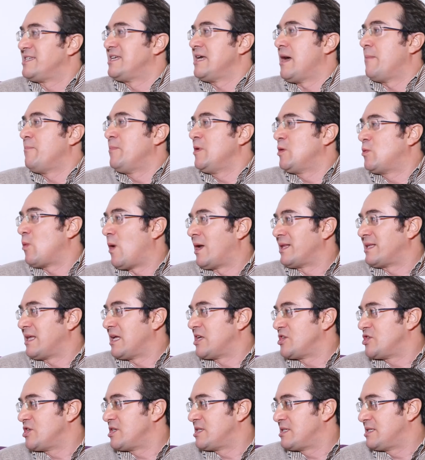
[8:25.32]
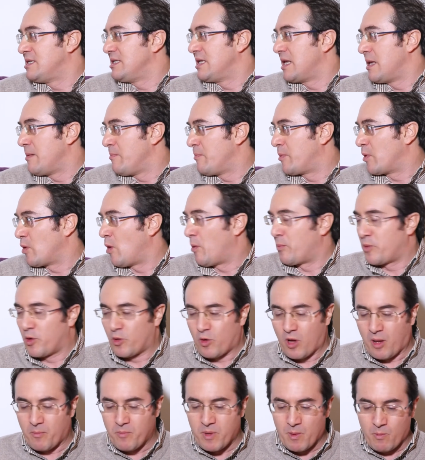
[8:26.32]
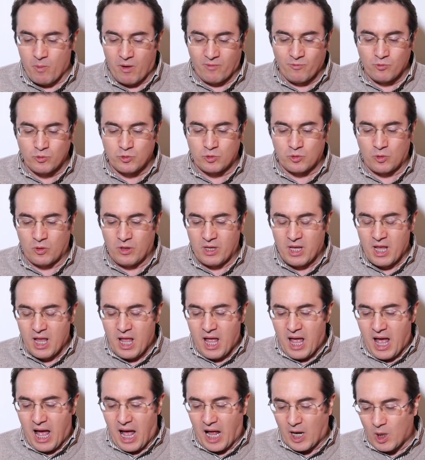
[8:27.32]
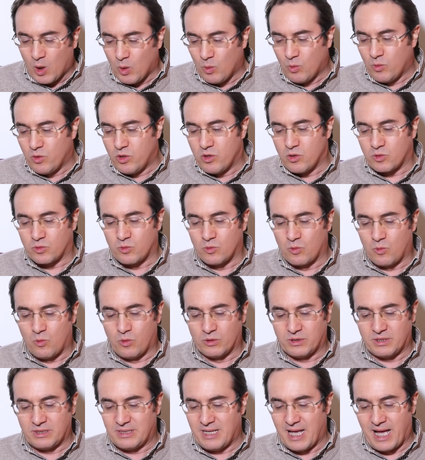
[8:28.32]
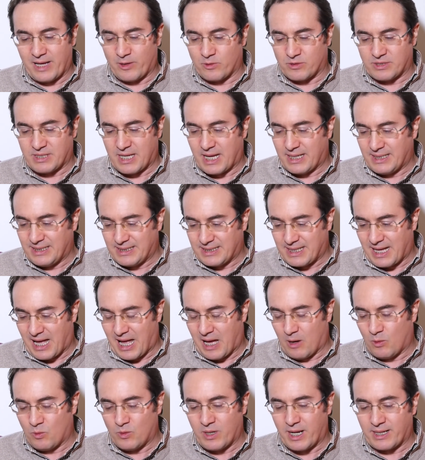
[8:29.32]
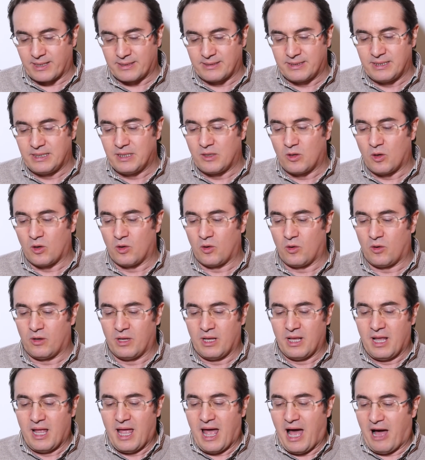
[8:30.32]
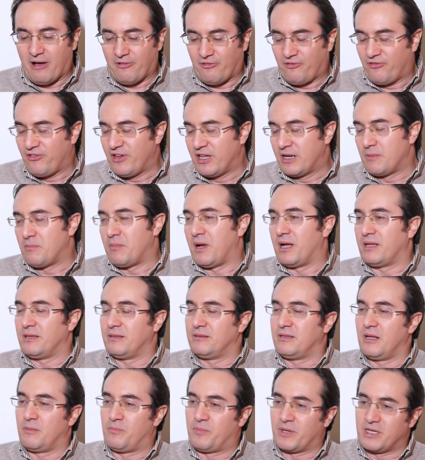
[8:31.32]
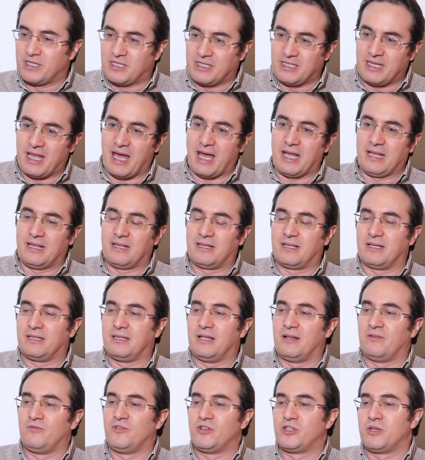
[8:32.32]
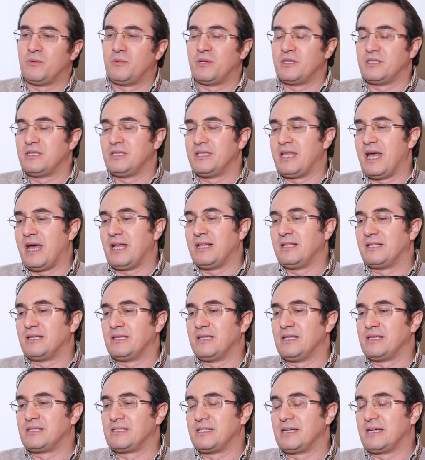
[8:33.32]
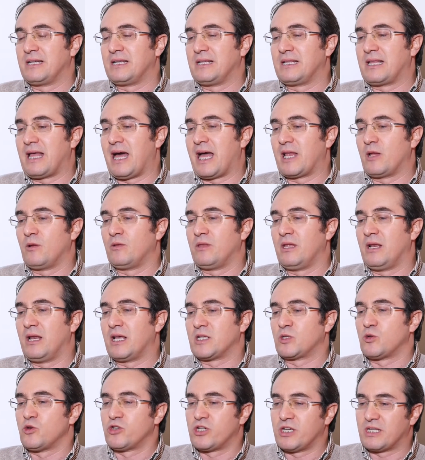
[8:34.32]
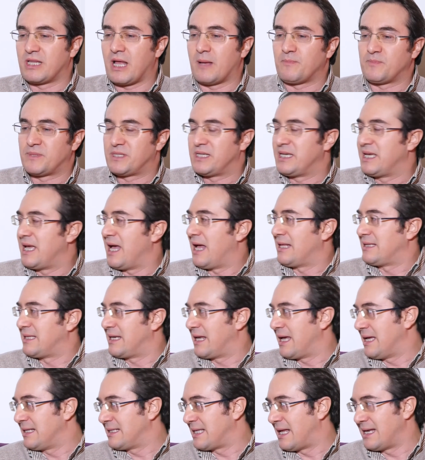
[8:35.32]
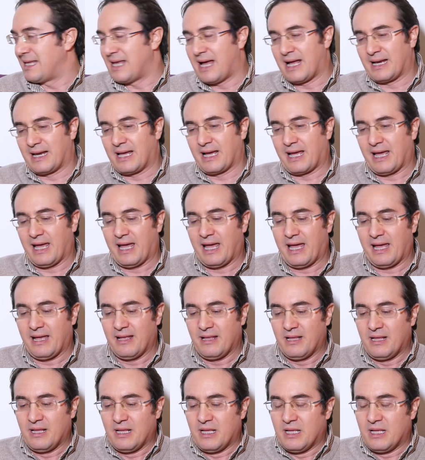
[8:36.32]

si è abituati a gestire improprio. Noi abbiamo avuto a luglio sul quotidiano Sanità un articolo a firma del Presidente, del Vicepresidente, del Segretario della Società Psichiatrica Italiana che è